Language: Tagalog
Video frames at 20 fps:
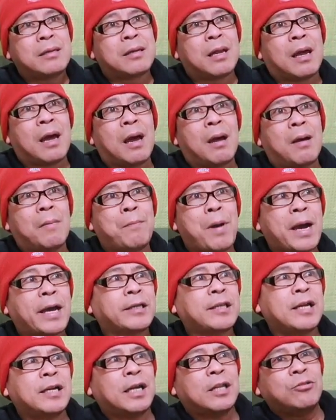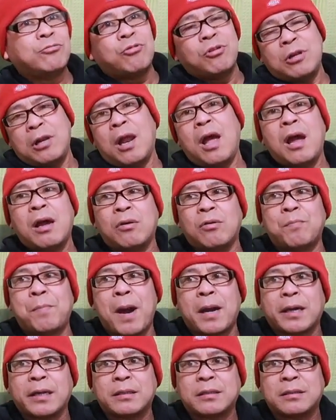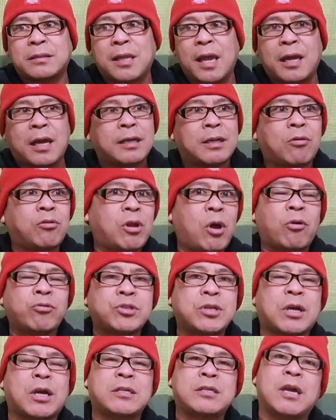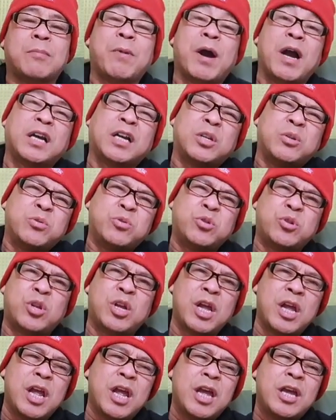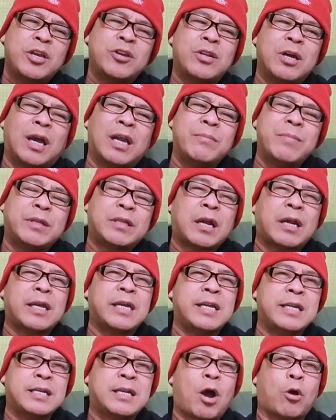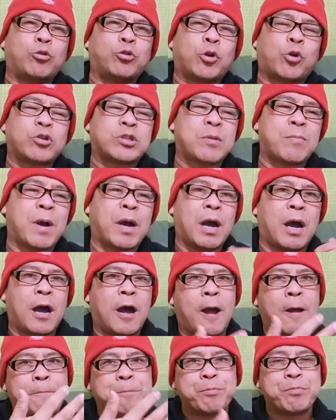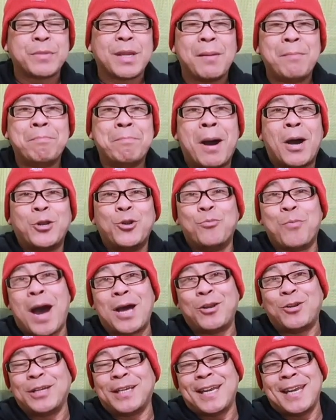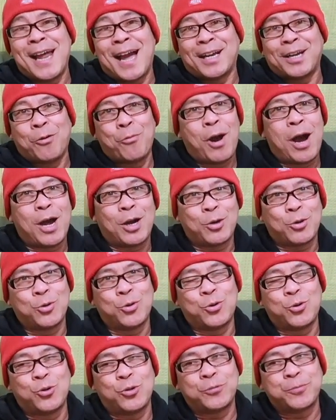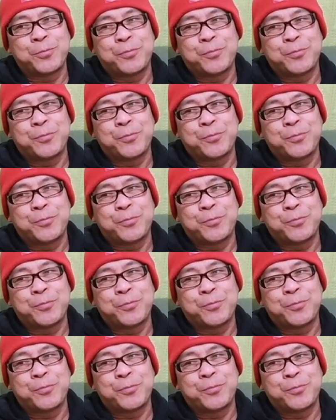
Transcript: na bakit ang gandun lang o bakit teka na ako sa kanya, mga ganun. Yun ang kalimitang na encounter ko sa mga mano-mano na ginagawa ko.